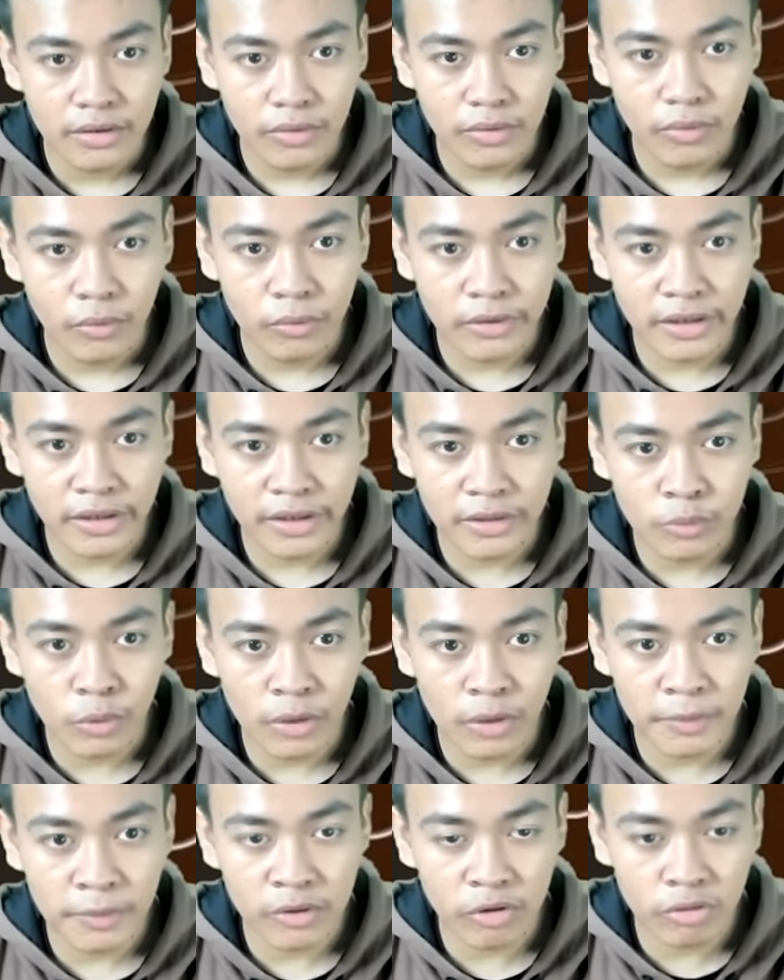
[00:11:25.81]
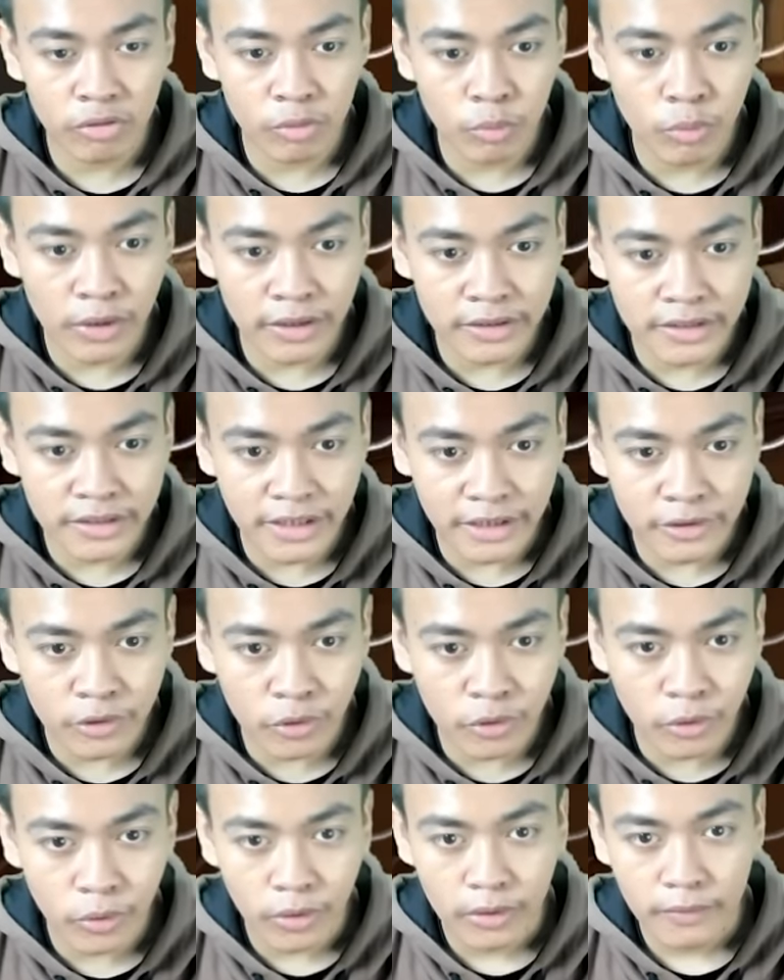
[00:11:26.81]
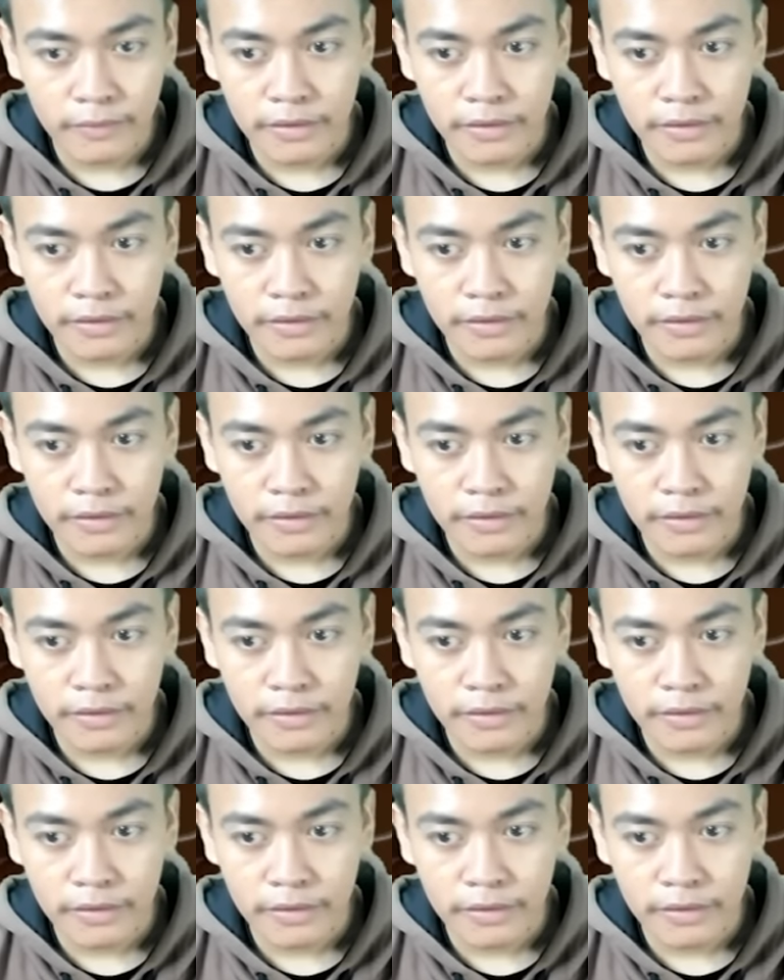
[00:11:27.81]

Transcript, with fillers: Oke, dua versus dua nih, ayo.